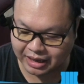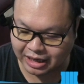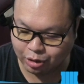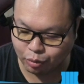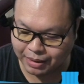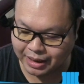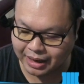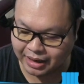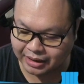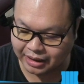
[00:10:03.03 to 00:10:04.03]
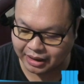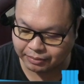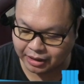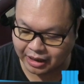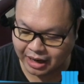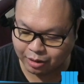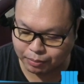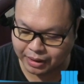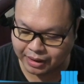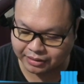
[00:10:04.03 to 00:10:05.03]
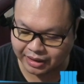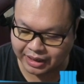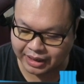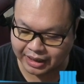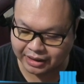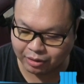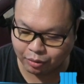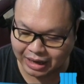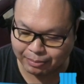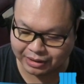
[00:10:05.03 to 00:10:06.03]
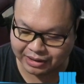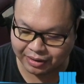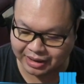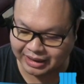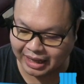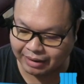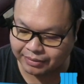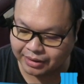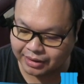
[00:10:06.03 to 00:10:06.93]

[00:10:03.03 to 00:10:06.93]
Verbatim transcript: อยากได้ถุงมือนะครับ ถ้าได้ถุงมือก็จะดีนะถึงโอกาสมันจะน้อยก็ตาม